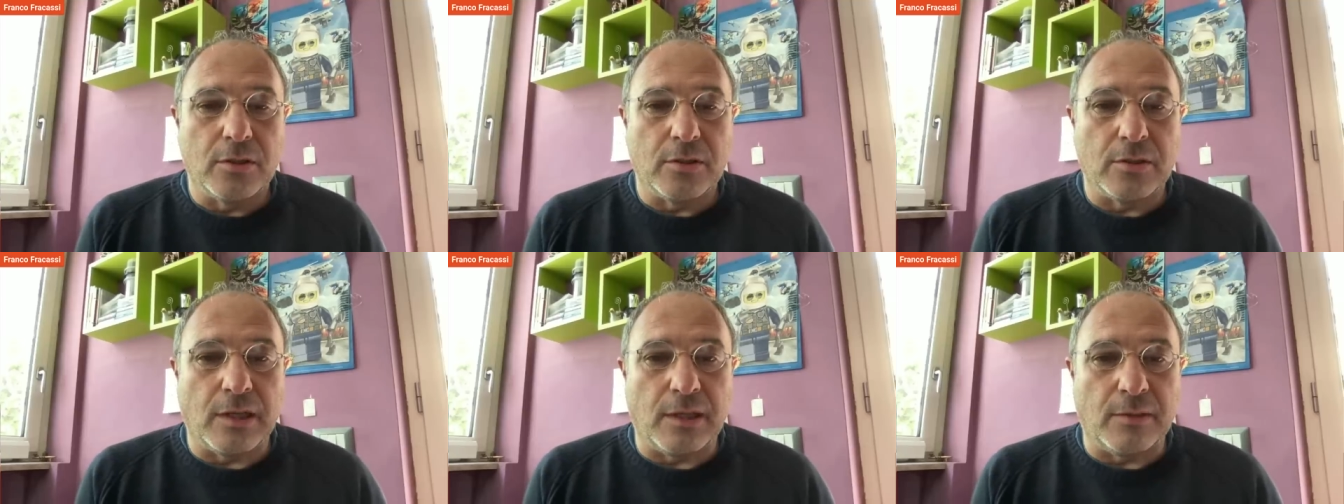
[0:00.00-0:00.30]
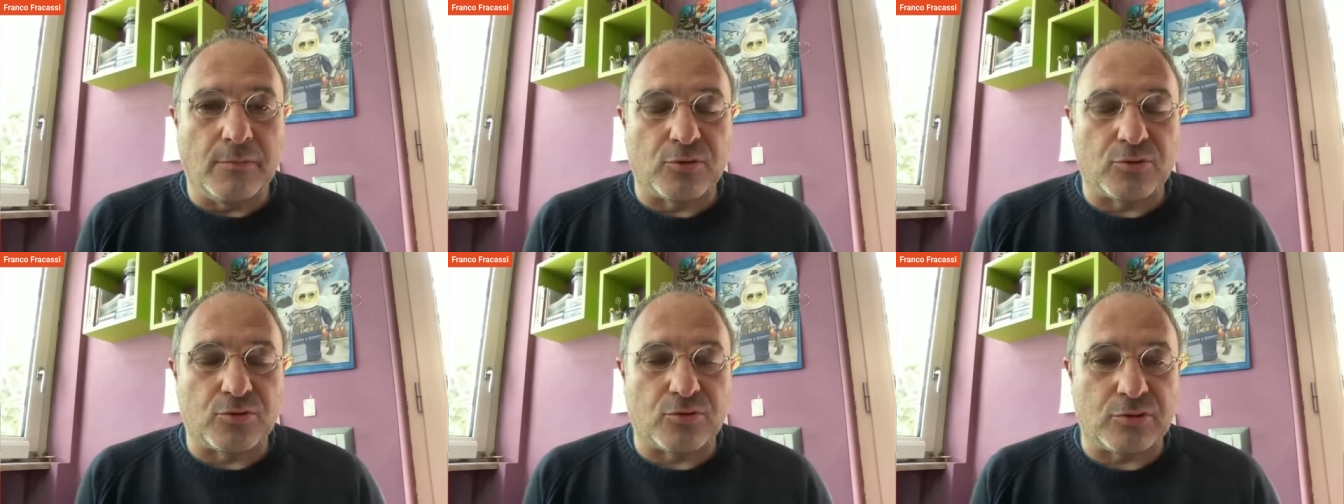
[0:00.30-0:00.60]

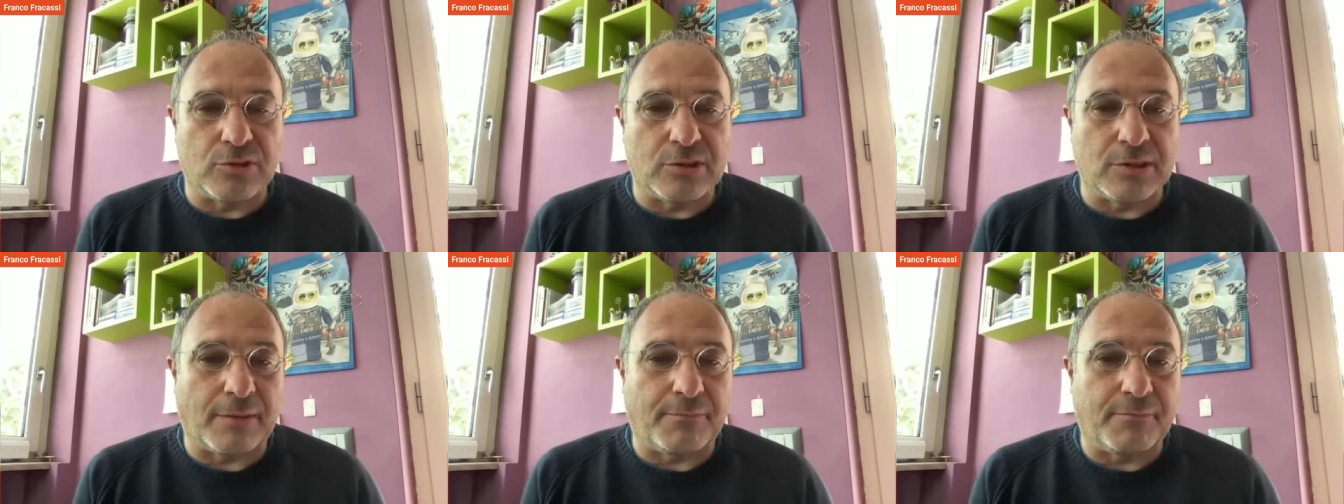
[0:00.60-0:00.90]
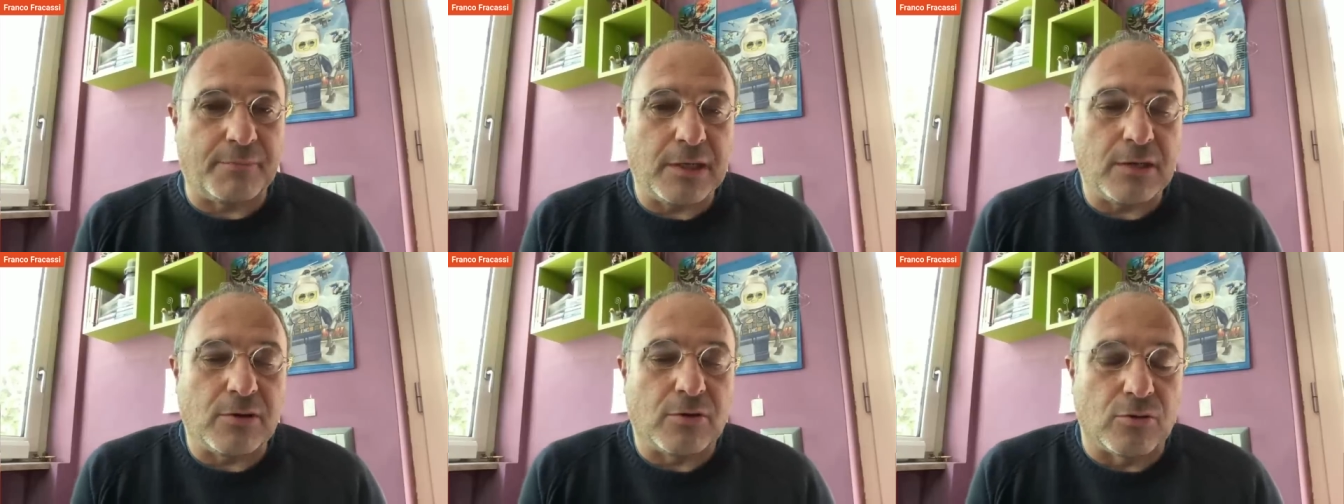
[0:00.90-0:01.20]
delle mostruosità
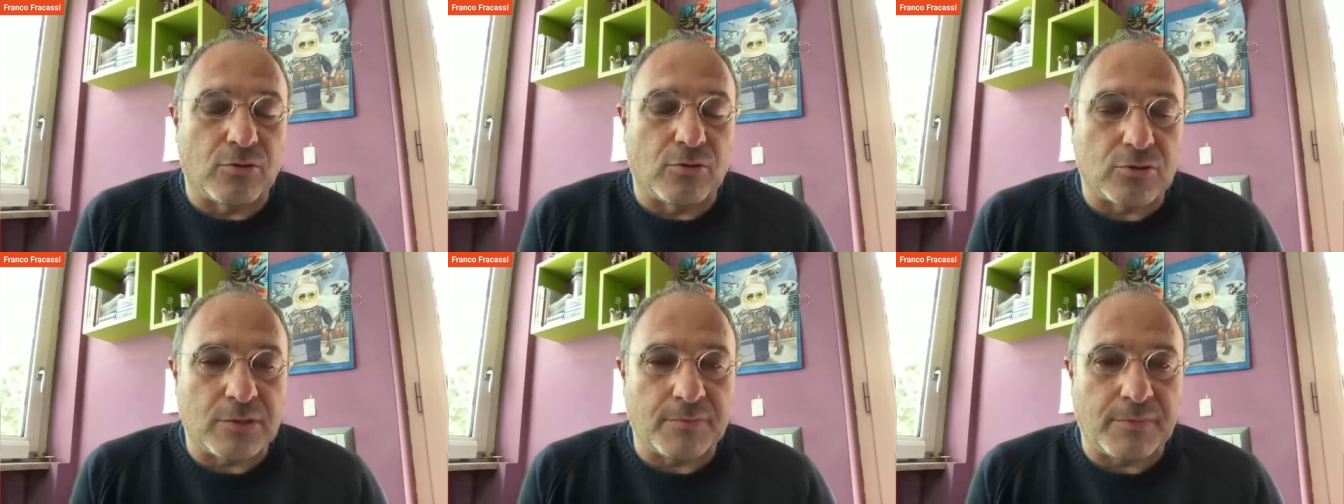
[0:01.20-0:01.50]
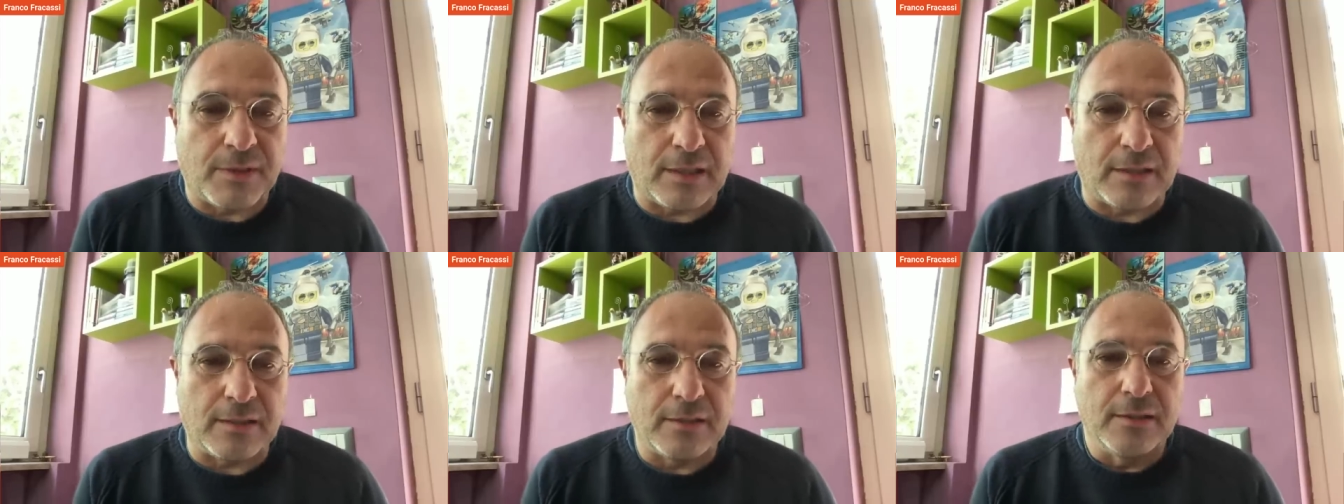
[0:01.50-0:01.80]
pericolose,
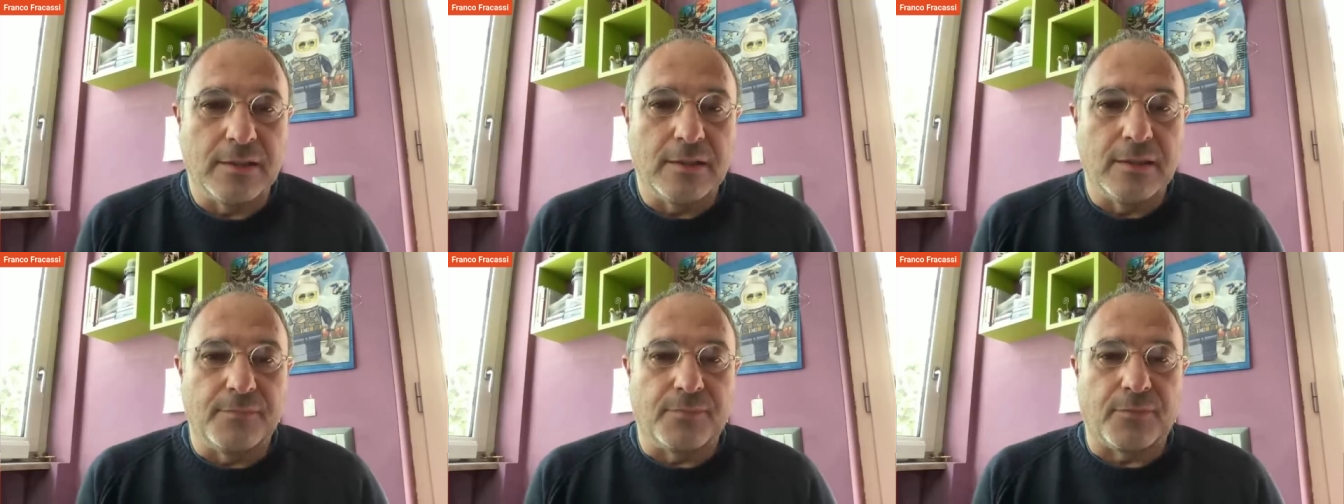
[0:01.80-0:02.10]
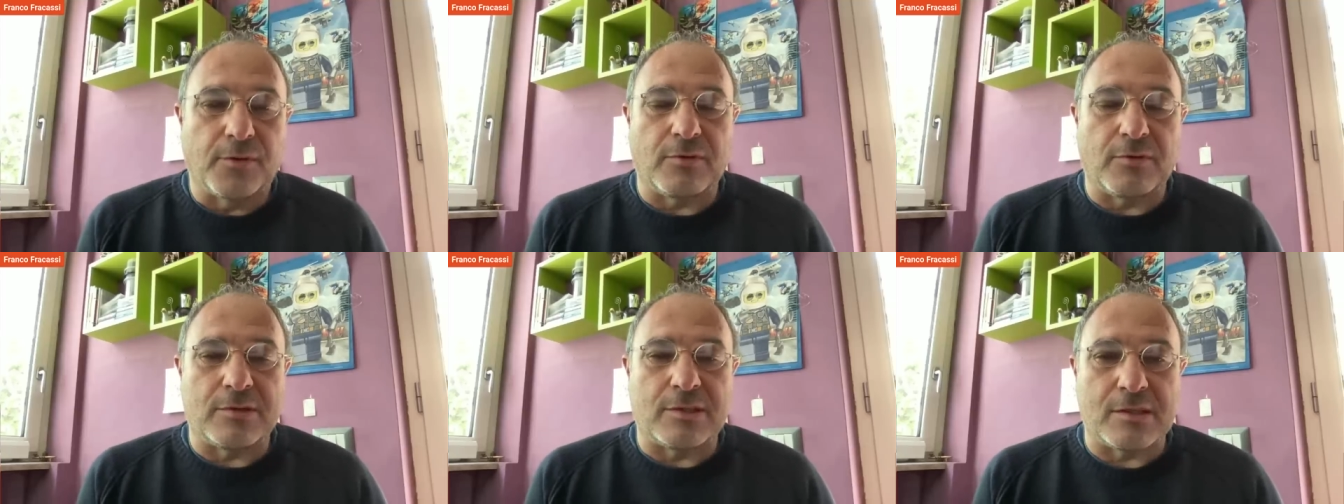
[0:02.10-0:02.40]
ma
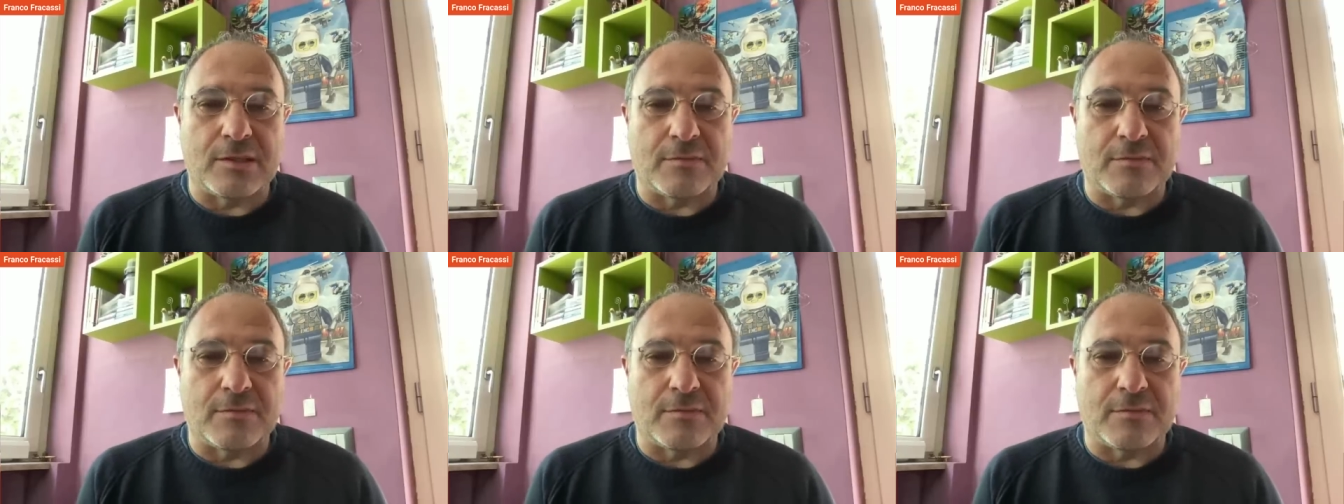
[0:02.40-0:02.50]
questi